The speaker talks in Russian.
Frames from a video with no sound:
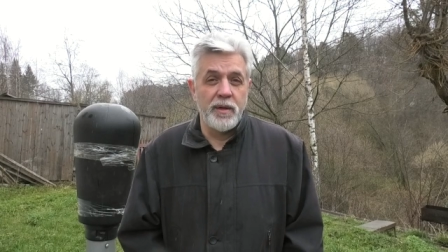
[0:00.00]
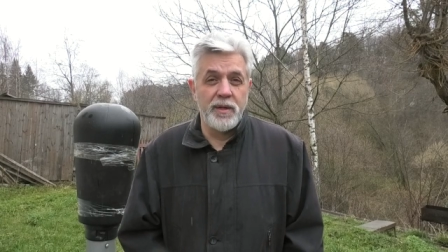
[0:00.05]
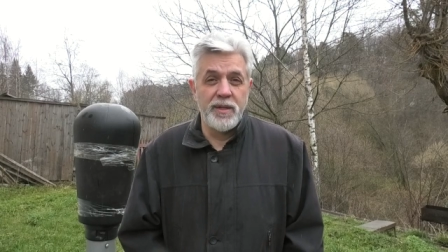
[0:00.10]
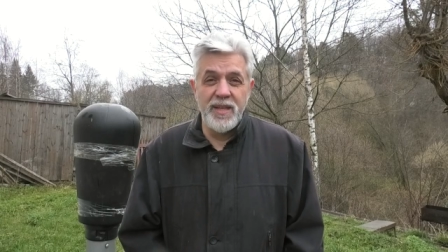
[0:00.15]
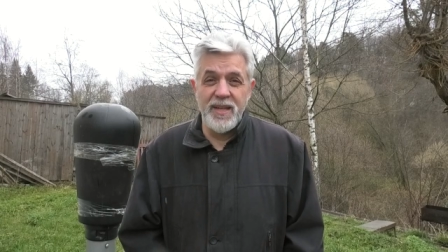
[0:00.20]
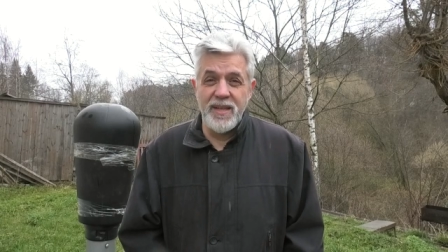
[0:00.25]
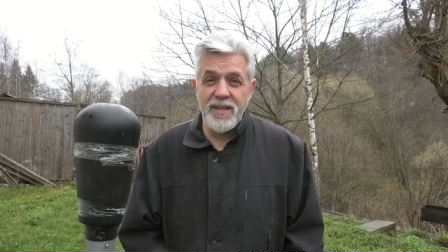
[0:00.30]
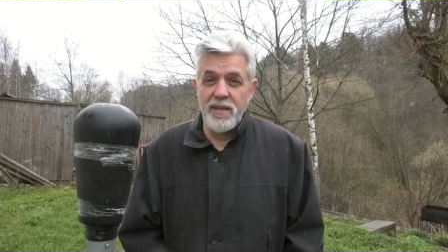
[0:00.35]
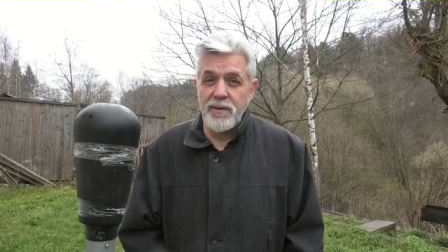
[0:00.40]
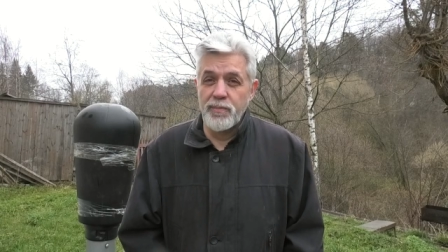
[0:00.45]

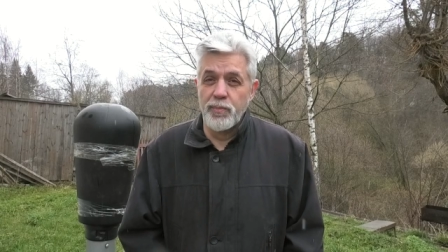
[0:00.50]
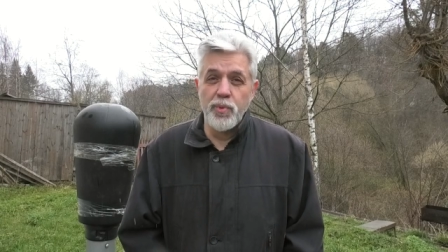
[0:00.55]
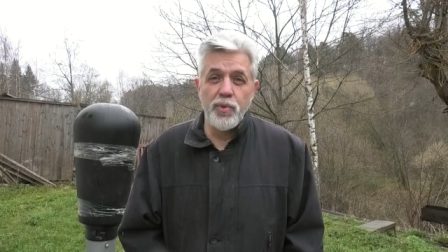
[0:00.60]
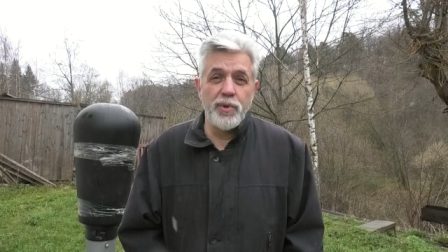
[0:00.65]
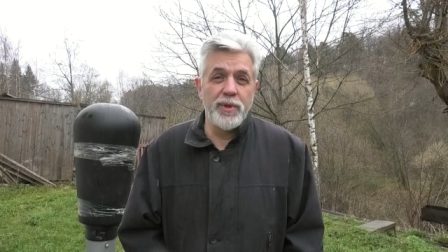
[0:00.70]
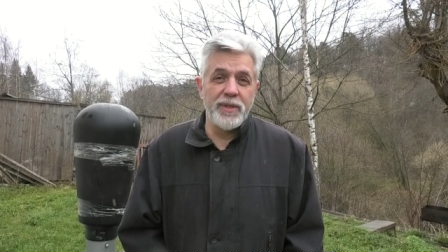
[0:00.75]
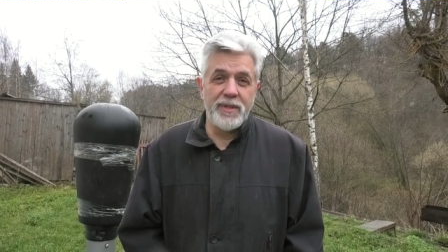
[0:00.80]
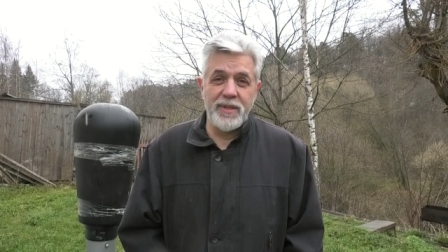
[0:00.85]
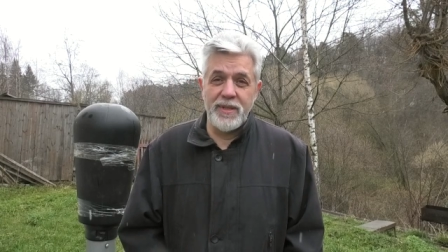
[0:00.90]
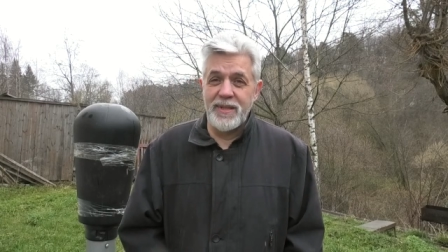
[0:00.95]
где не
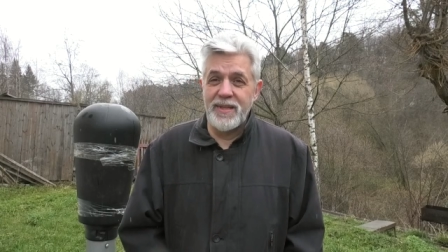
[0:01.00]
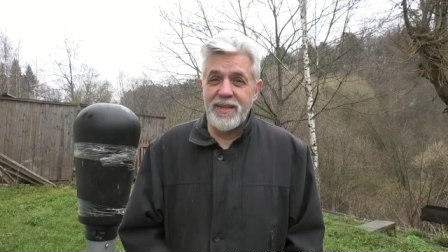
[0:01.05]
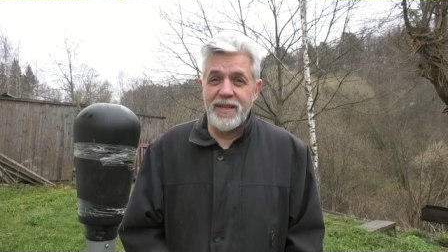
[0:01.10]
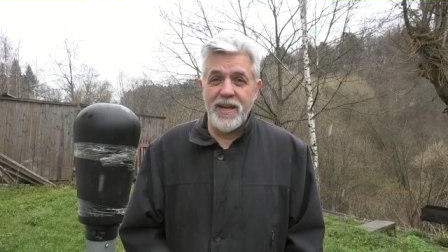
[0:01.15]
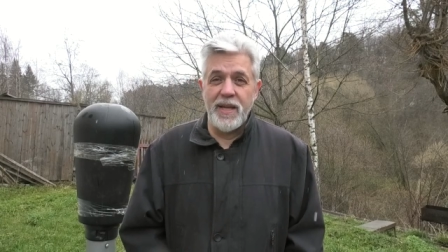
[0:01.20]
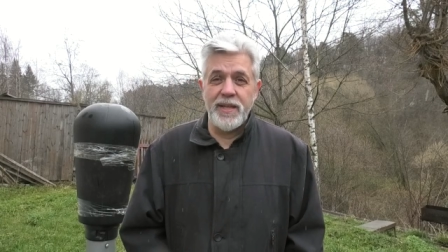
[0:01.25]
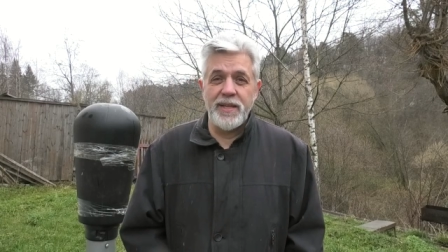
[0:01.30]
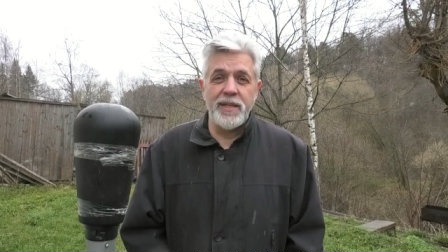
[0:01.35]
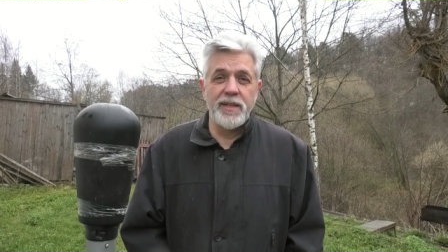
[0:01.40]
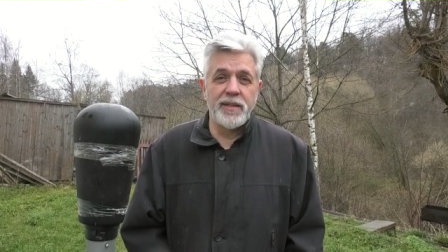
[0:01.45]
будет
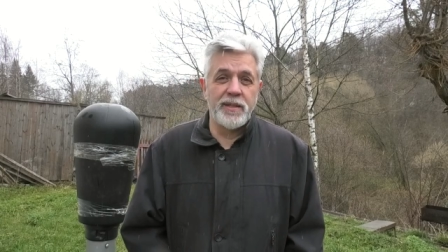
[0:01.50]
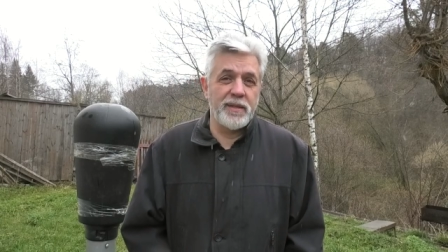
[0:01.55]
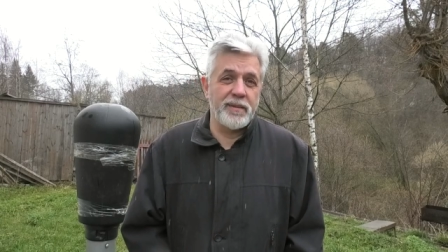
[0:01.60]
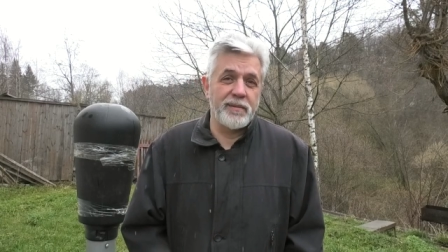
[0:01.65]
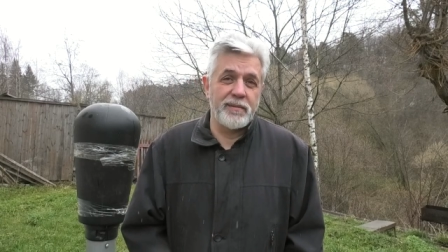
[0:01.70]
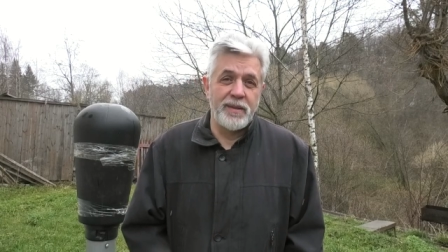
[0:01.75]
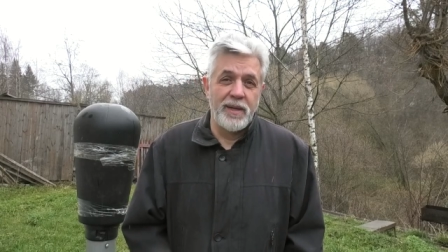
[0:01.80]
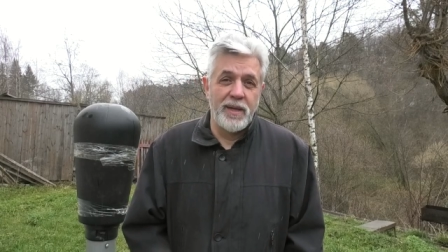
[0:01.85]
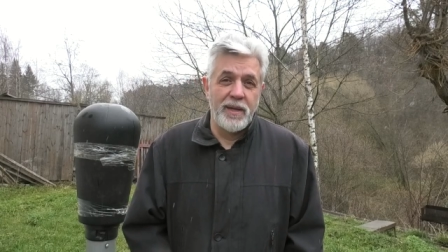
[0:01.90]
никаких